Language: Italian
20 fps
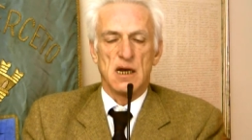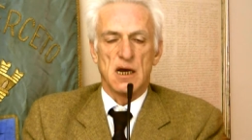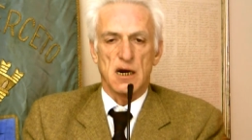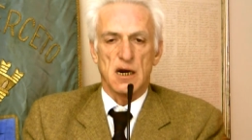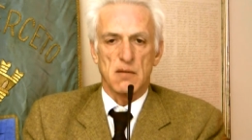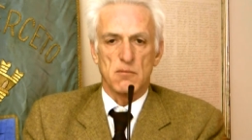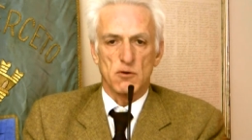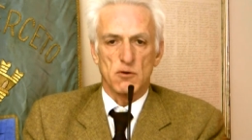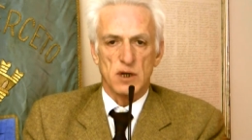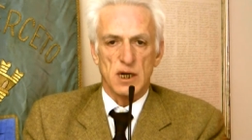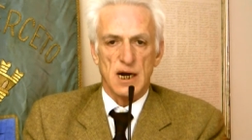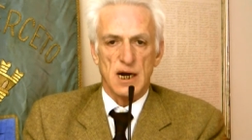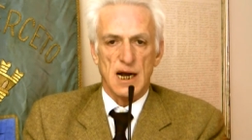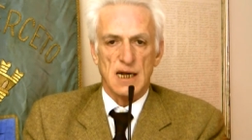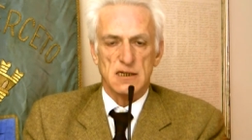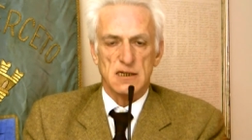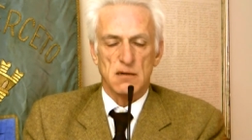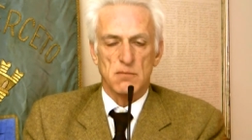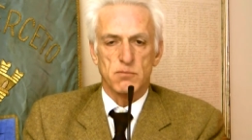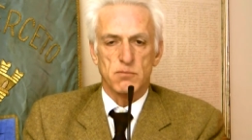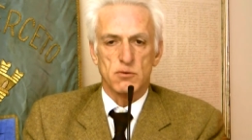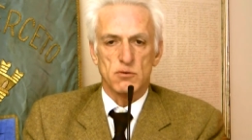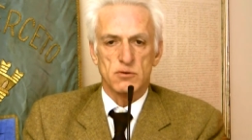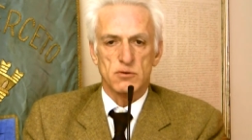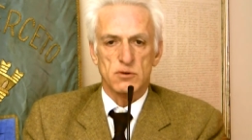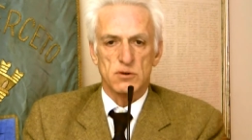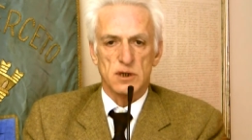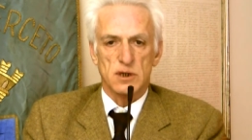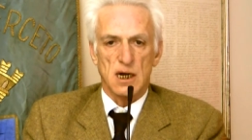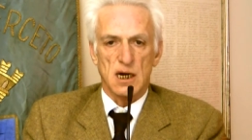remunerata
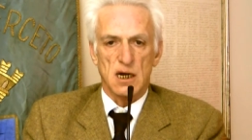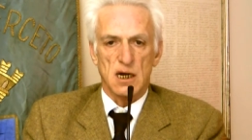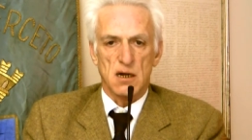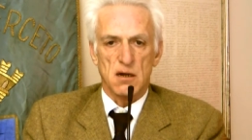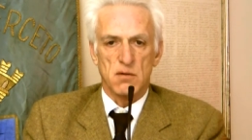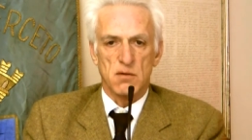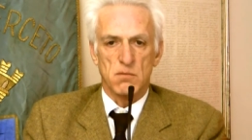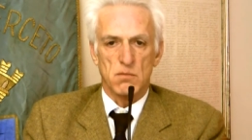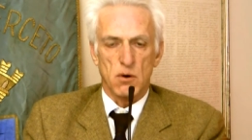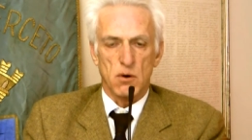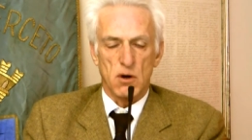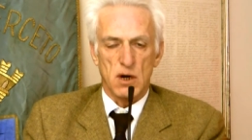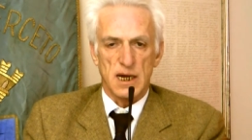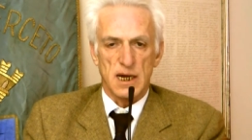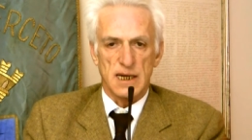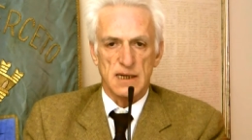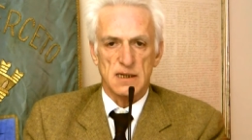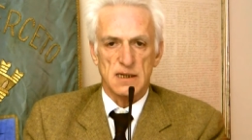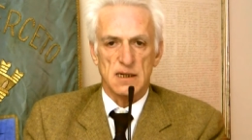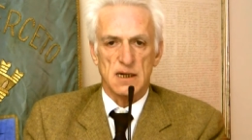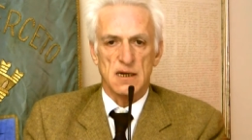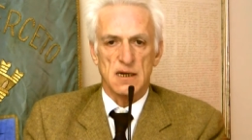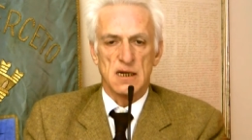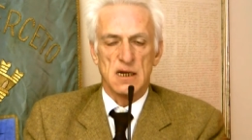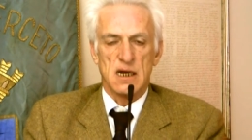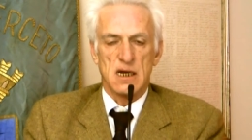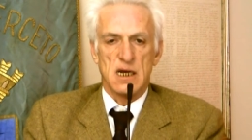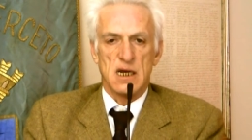appunto dalle bollette.